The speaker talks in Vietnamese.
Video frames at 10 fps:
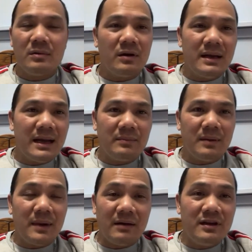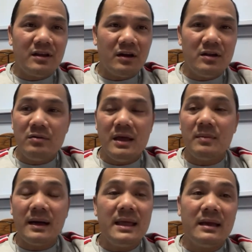nói cái đám mà mở phiên tòa đó vô duyên
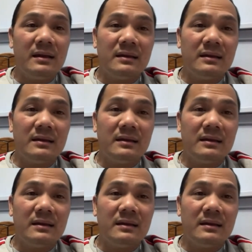bởi vì